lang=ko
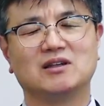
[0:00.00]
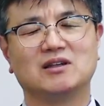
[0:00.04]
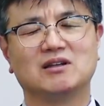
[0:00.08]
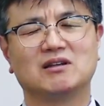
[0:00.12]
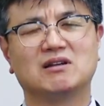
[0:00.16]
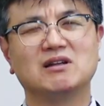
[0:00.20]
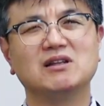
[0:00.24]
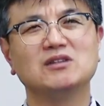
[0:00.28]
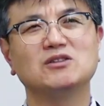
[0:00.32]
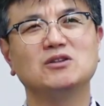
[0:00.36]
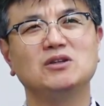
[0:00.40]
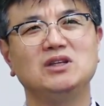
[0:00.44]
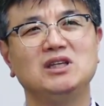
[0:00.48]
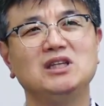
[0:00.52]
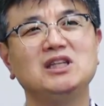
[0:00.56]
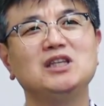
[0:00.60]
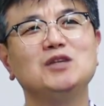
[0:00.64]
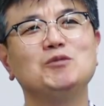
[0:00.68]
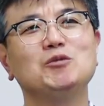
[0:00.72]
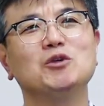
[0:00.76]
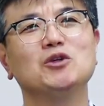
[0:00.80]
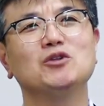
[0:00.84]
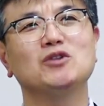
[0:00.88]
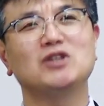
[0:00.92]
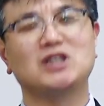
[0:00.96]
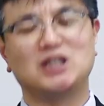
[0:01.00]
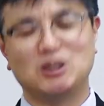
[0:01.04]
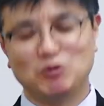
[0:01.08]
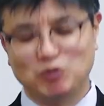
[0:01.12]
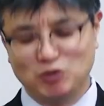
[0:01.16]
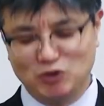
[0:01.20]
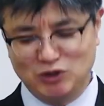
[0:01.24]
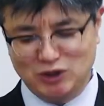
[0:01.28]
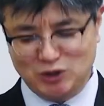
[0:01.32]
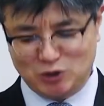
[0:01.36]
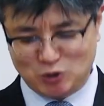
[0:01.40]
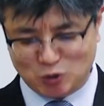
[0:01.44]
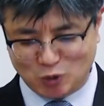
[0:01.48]
그래서 이기면
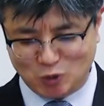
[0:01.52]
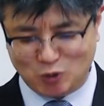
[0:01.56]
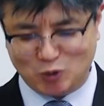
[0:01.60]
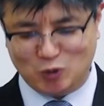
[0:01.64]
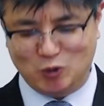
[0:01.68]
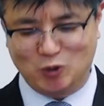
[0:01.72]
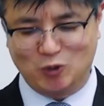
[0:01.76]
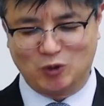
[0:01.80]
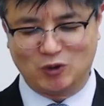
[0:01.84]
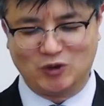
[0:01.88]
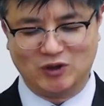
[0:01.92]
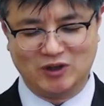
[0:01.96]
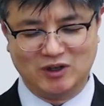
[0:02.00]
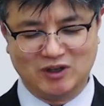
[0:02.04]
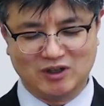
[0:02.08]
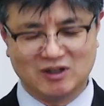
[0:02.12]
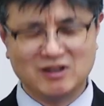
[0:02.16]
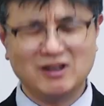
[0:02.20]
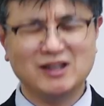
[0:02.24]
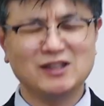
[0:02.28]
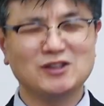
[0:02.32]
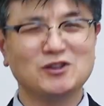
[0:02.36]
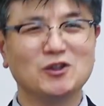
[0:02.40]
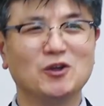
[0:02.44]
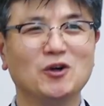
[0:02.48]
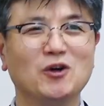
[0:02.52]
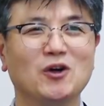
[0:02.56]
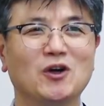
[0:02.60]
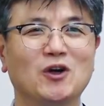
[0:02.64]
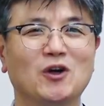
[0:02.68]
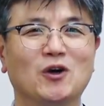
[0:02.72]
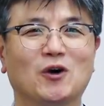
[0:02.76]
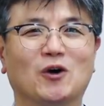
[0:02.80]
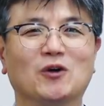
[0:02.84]
기분이 좋고 그래서